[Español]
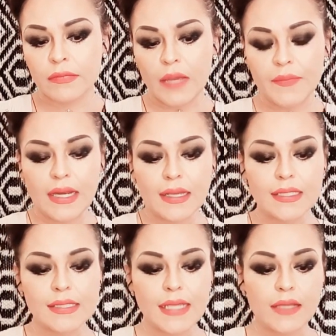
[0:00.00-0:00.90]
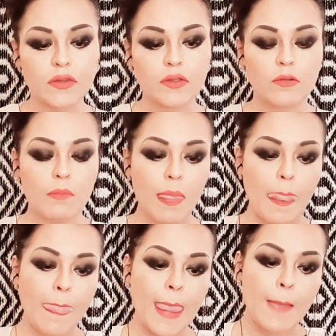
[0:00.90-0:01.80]
También aquí siento
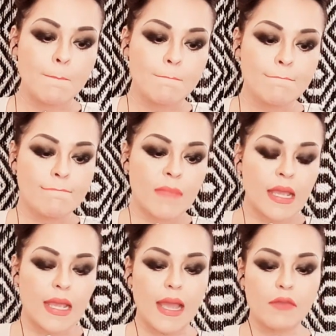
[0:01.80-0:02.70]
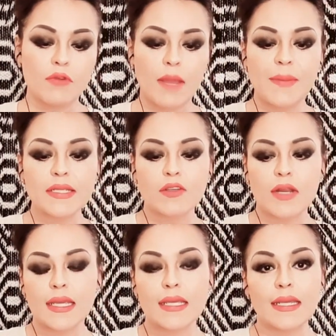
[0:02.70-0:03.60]
que hay una
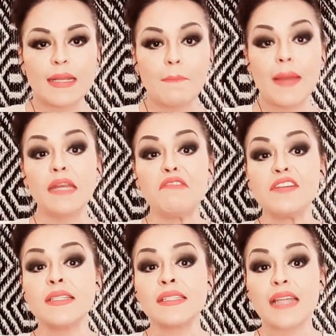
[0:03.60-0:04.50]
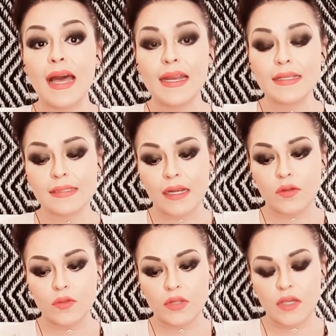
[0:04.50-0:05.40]
persona que quiere manifestar estar
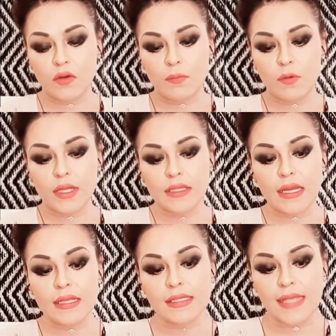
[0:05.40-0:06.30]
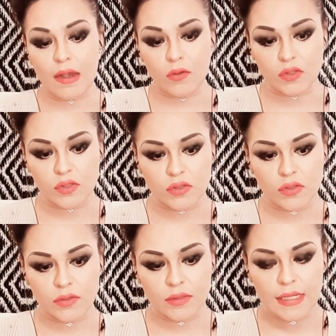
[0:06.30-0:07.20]
contigo porque tiene
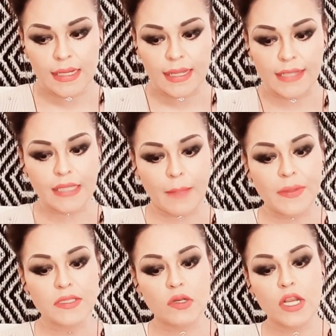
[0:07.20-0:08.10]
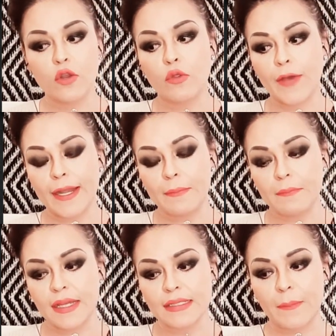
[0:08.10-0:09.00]
celos. Esta persona no
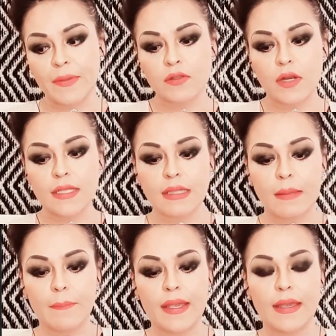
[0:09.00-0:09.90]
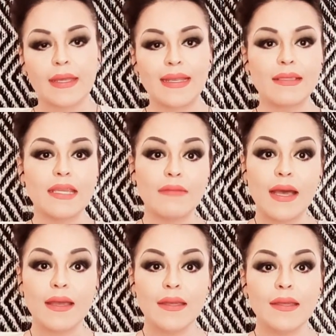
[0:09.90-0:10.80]
duerme, esta persona está eh,
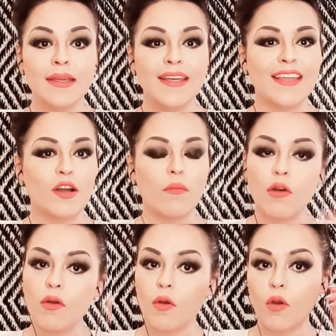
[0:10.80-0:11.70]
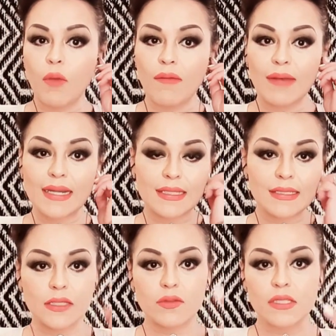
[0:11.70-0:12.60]
creativa de cómo, cómo hablarte.
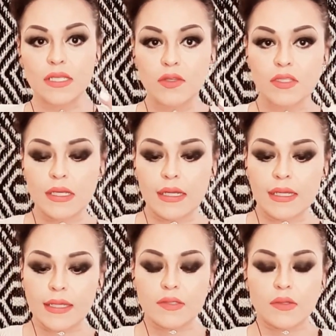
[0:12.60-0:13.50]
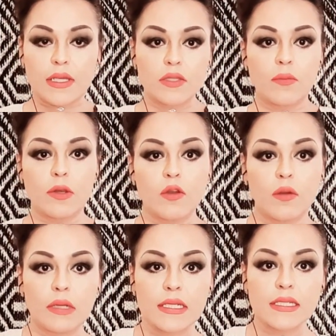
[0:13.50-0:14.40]
Siento esas dos energías, ¿ok? Tómenlo
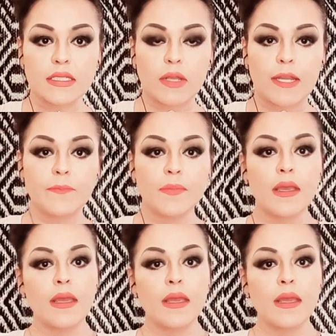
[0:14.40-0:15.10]
como les resuene.